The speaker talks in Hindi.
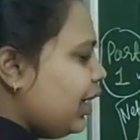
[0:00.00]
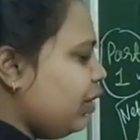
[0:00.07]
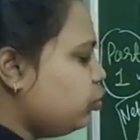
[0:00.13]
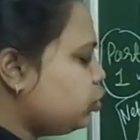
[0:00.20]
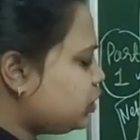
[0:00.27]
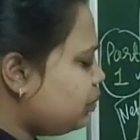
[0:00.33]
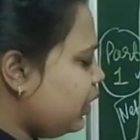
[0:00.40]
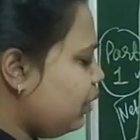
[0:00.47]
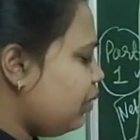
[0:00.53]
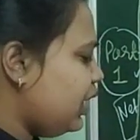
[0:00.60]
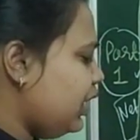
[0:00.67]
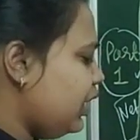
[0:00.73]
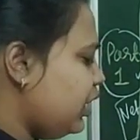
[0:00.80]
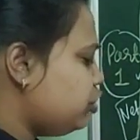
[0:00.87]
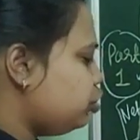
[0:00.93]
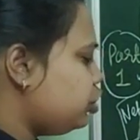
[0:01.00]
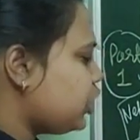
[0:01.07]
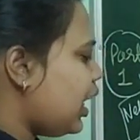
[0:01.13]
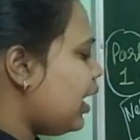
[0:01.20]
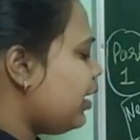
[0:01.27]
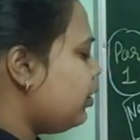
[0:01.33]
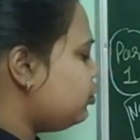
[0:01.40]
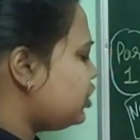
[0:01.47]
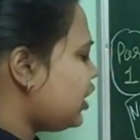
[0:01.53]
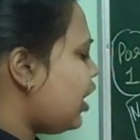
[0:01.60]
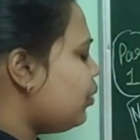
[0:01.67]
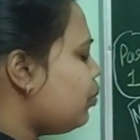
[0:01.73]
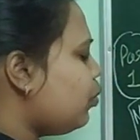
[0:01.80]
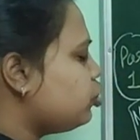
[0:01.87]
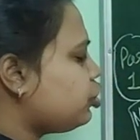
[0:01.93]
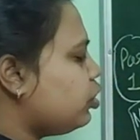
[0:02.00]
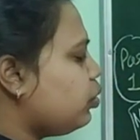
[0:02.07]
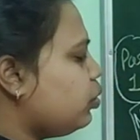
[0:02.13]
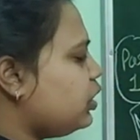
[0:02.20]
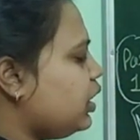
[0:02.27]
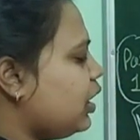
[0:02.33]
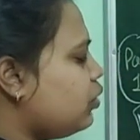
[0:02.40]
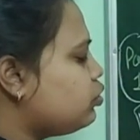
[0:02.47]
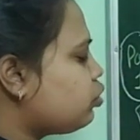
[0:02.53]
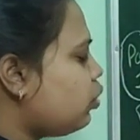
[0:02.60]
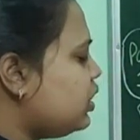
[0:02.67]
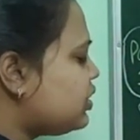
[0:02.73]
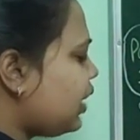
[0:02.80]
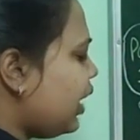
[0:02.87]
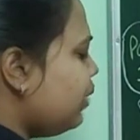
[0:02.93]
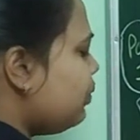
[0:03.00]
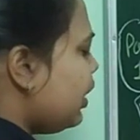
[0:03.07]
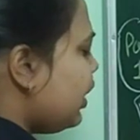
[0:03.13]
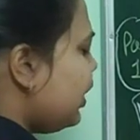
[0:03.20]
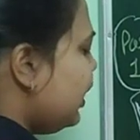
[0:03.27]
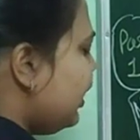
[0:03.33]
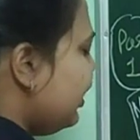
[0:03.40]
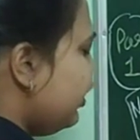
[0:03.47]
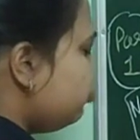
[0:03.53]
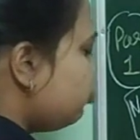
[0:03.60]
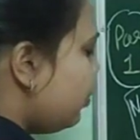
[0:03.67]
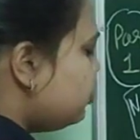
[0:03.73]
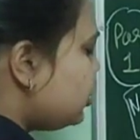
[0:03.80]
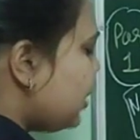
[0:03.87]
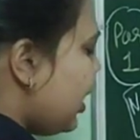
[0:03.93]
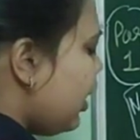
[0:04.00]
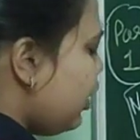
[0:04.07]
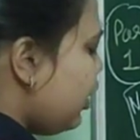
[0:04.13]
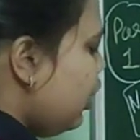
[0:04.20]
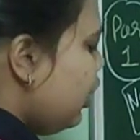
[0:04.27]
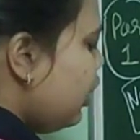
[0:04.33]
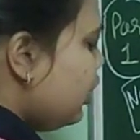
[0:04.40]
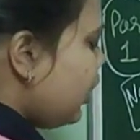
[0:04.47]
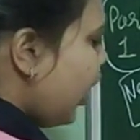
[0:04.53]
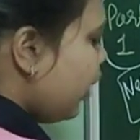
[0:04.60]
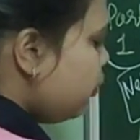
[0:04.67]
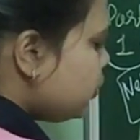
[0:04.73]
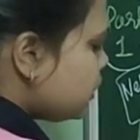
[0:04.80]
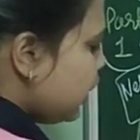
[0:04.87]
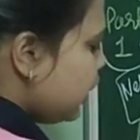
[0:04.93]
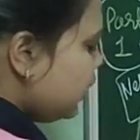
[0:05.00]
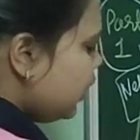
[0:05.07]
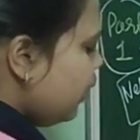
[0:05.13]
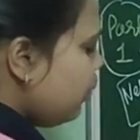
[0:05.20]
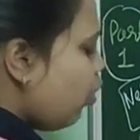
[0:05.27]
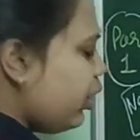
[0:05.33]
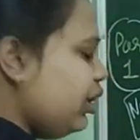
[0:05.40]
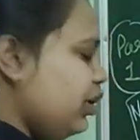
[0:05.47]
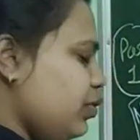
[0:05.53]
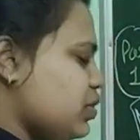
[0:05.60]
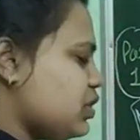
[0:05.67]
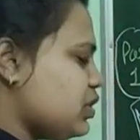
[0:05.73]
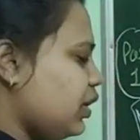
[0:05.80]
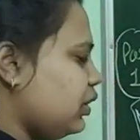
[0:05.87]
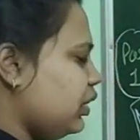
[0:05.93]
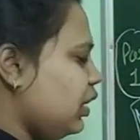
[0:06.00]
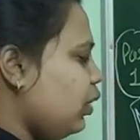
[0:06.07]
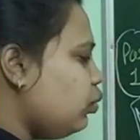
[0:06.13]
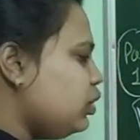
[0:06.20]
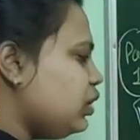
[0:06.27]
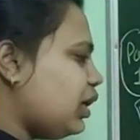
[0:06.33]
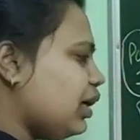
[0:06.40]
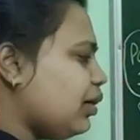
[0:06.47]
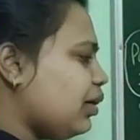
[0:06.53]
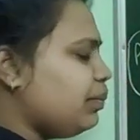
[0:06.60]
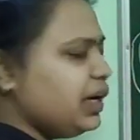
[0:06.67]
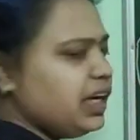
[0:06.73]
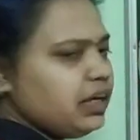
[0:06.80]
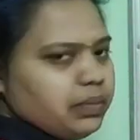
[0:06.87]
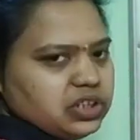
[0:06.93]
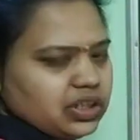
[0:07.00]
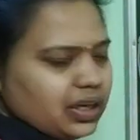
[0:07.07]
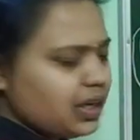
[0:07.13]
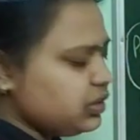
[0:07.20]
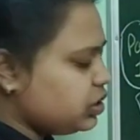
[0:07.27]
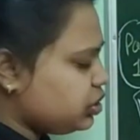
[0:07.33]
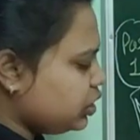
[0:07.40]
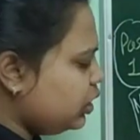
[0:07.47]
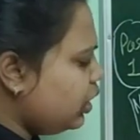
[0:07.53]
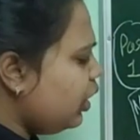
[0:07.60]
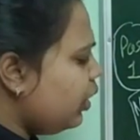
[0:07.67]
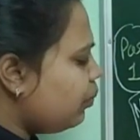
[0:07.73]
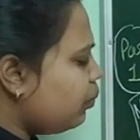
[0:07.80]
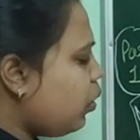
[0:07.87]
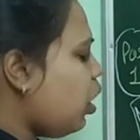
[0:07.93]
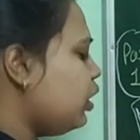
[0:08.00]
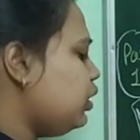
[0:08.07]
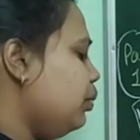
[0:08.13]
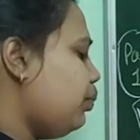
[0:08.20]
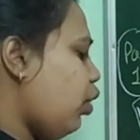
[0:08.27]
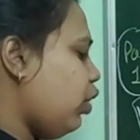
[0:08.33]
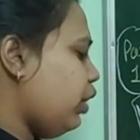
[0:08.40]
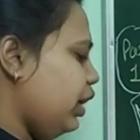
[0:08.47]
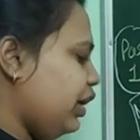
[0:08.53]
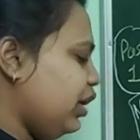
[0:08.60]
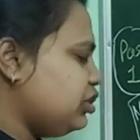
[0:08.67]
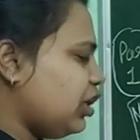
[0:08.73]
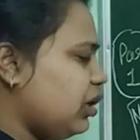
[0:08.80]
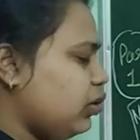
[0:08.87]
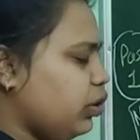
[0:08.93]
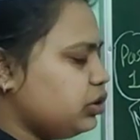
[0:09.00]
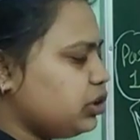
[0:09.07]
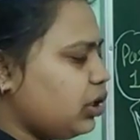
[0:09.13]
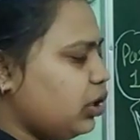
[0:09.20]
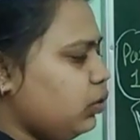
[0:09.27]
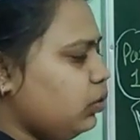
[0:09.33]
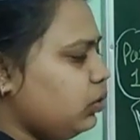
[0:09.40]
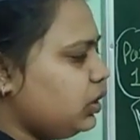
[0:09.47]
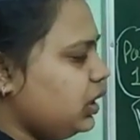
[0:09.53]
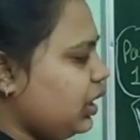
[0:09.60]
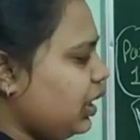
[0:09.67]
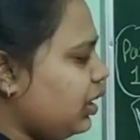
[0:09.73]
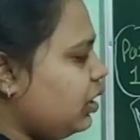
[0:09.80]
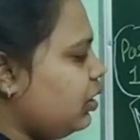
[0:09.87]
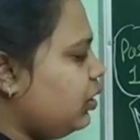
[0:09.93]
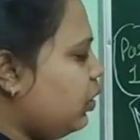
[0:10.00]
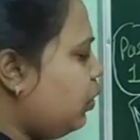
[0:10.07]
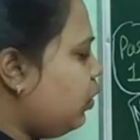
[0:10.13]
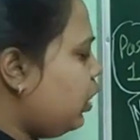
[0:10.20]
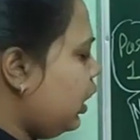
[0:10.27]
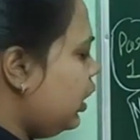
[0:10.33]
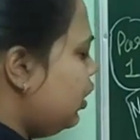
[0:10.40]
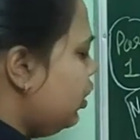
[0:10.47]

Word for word: है उसमें मैंने ये जो चार चार मोशन होती है उसको डिस्क्राइब करने के लिए जो हम चार क्या यूज करते हैं मॉडल यूज करते हैं उनकी कंप्लीट पिक्चराइजेशन बहुत इंपॉर्टेंट है चारों के चारों ठीक है ओके